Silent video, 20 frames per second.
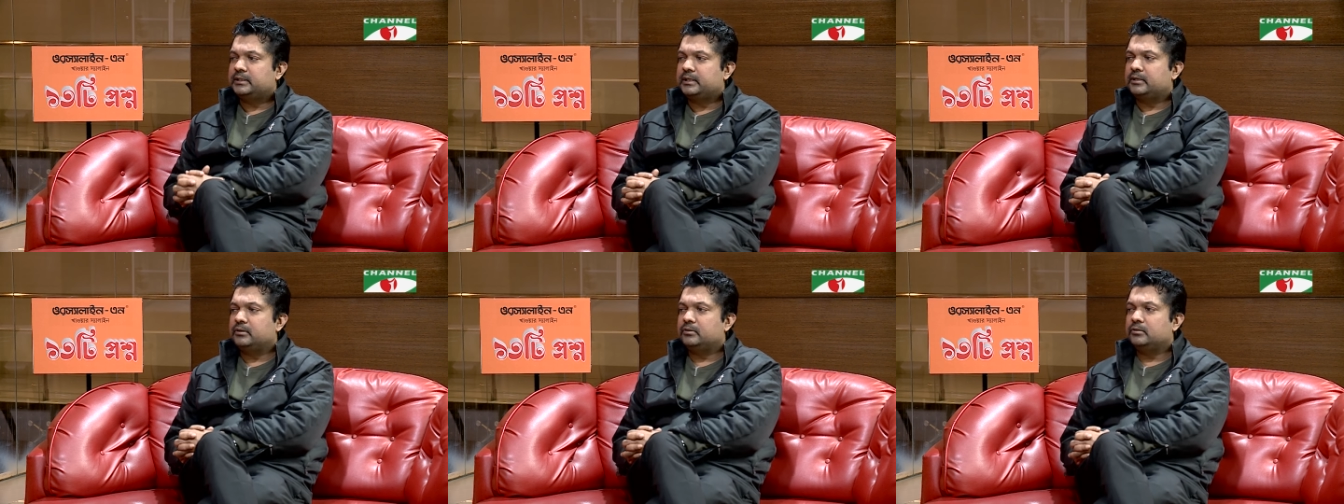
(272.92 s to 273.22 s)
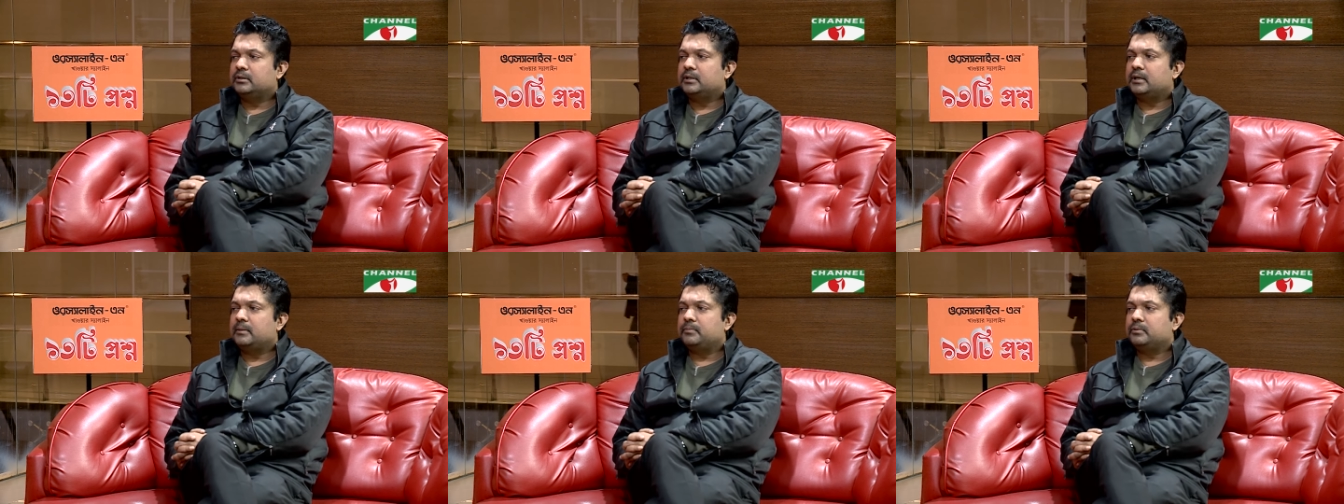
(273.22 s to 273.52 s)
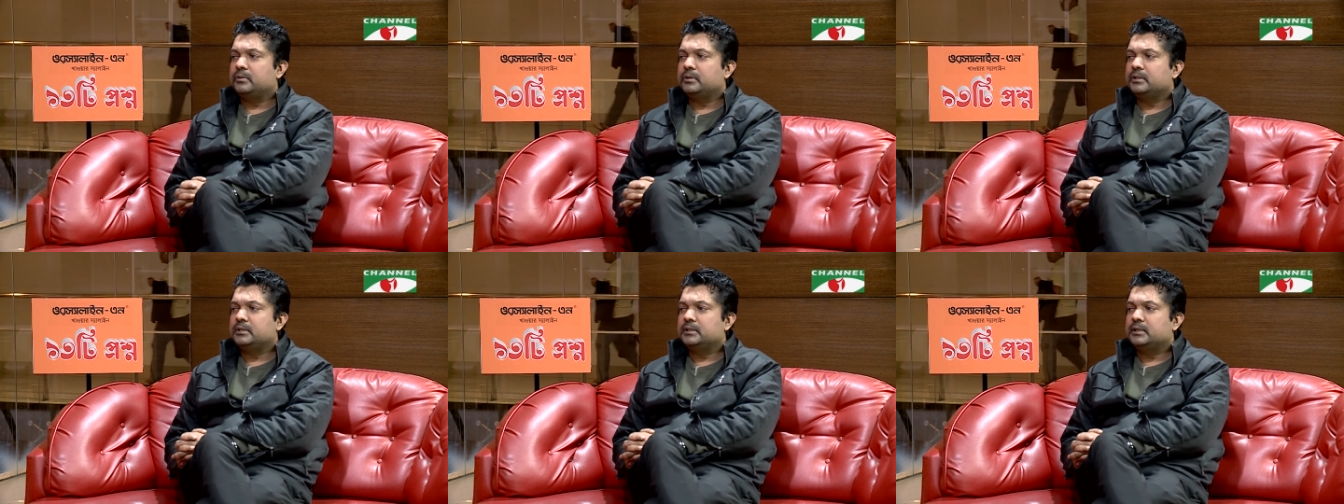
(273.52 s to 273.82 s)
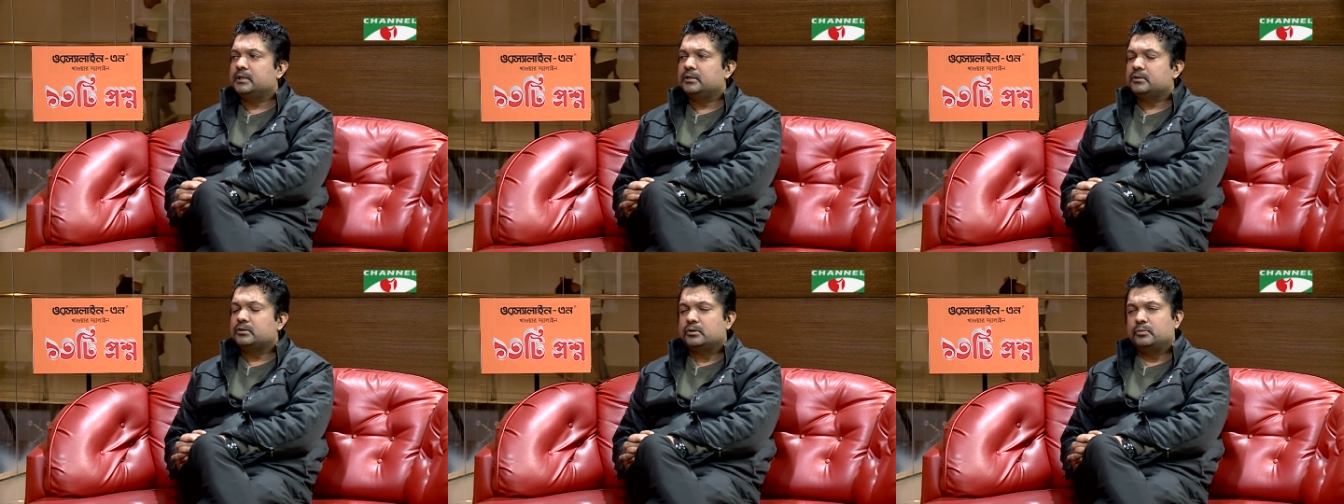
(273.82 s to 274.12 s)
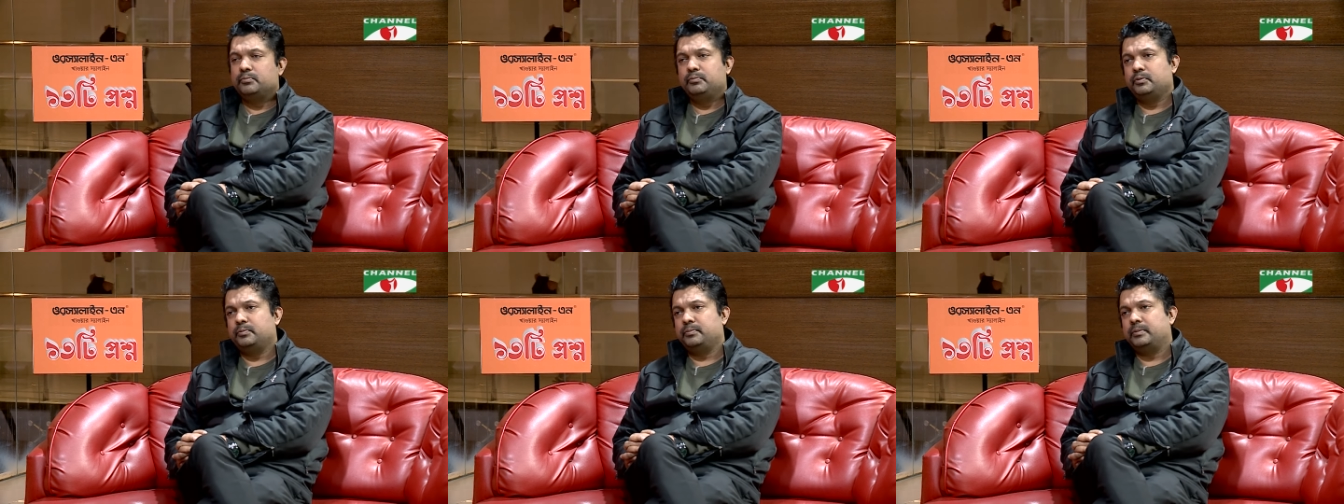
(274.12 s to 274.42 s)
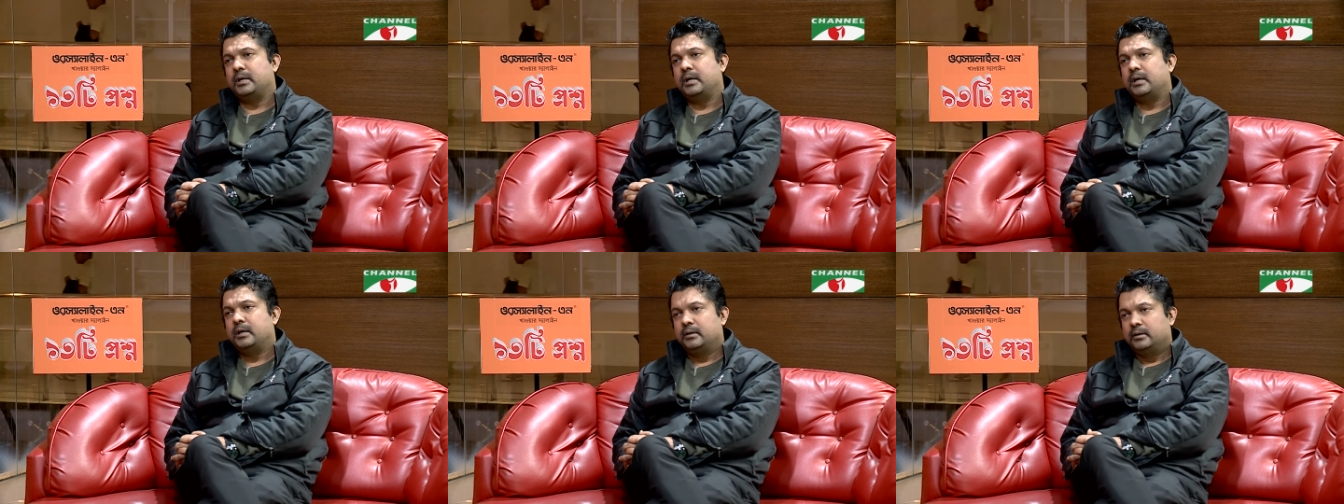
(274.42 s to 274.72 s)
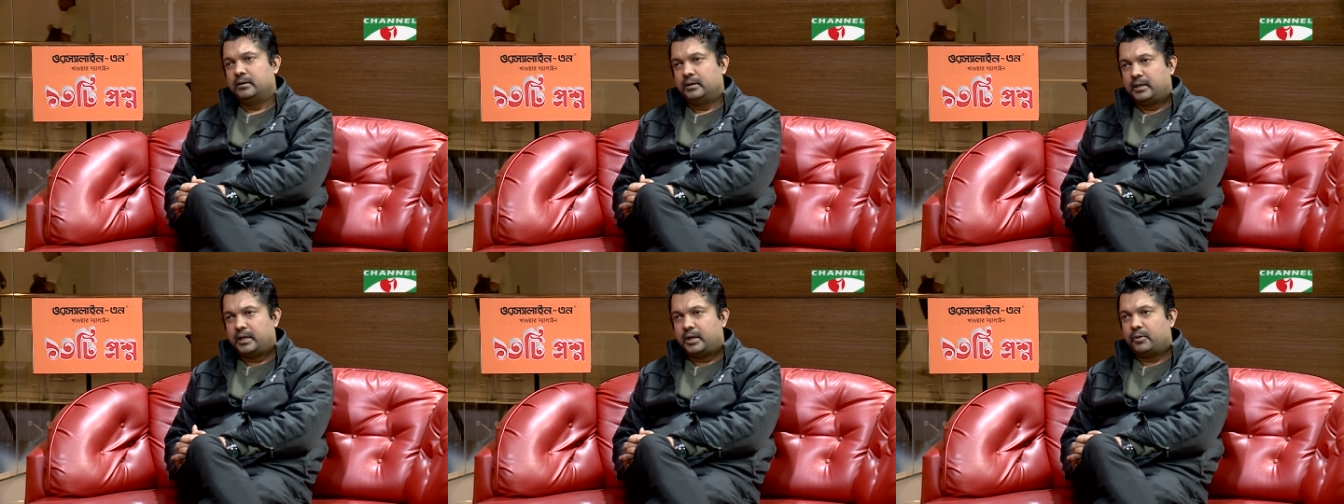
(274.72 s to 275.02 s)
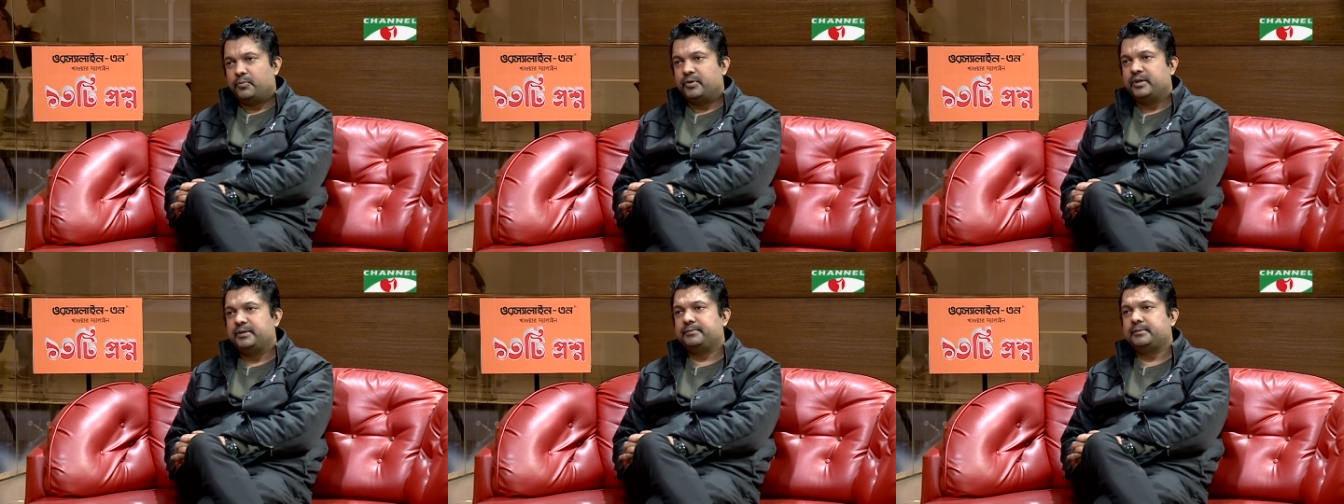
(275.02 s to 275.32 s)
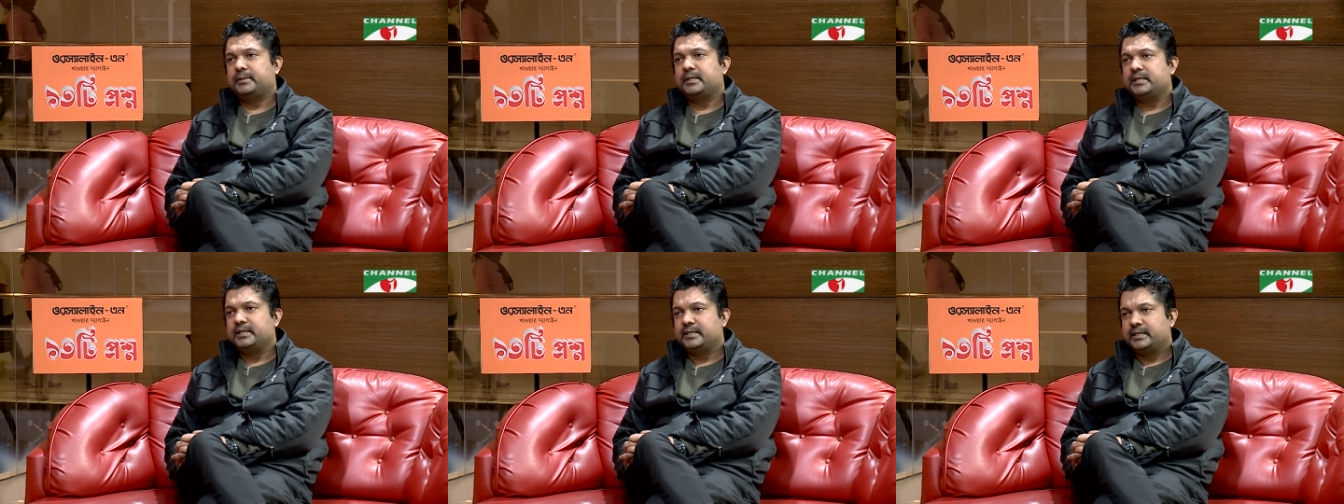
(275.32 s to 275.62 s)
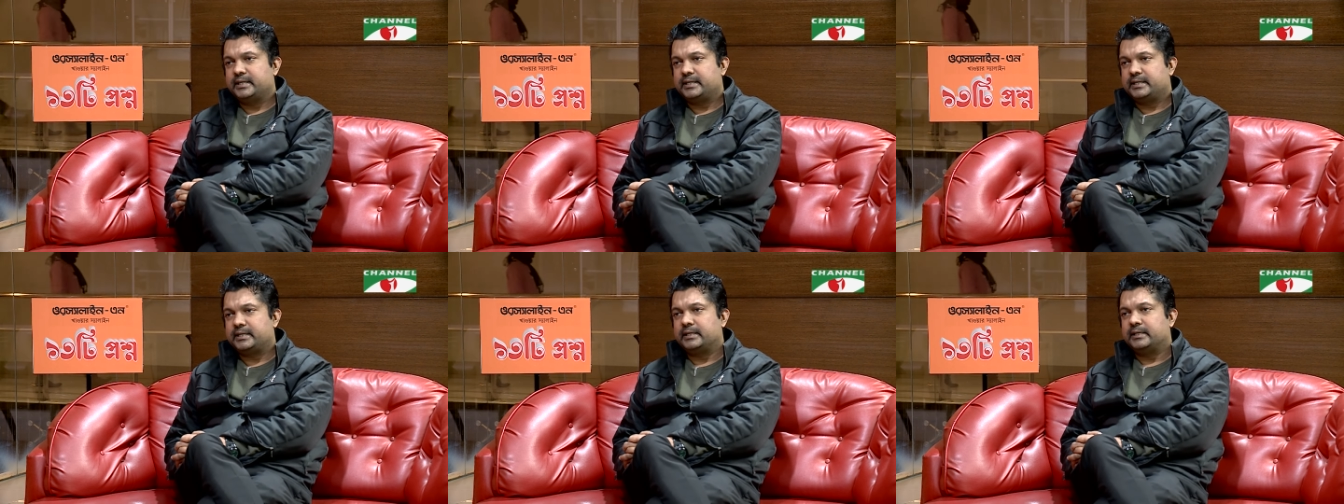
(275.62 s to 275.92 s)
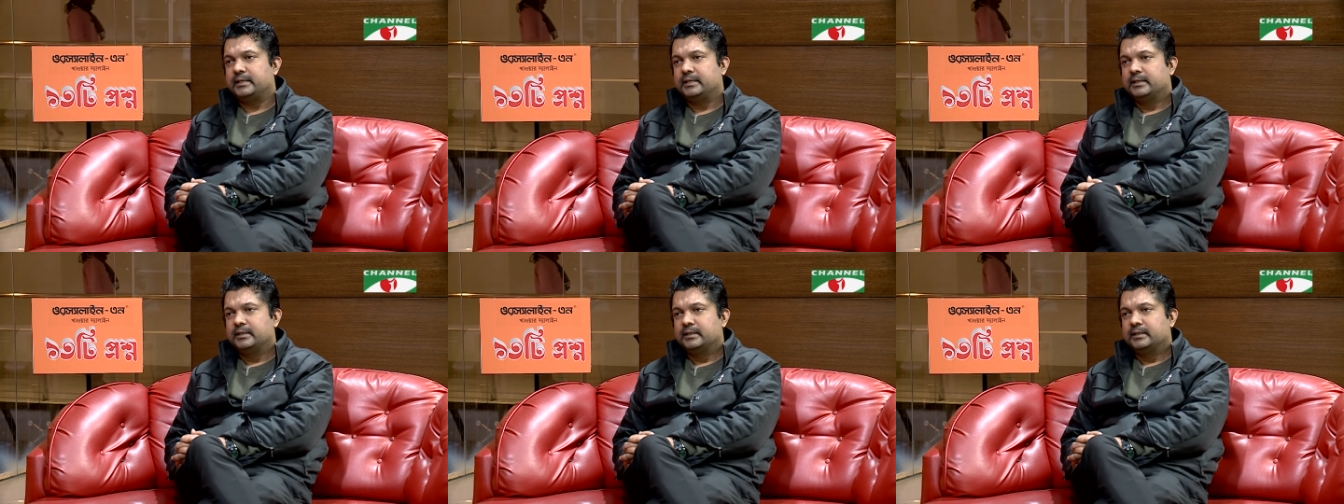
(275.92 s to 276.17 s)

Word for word: সেটা তো তার পক্ষে জানা সম্ভব না ওয়েবসাইট ঘেটে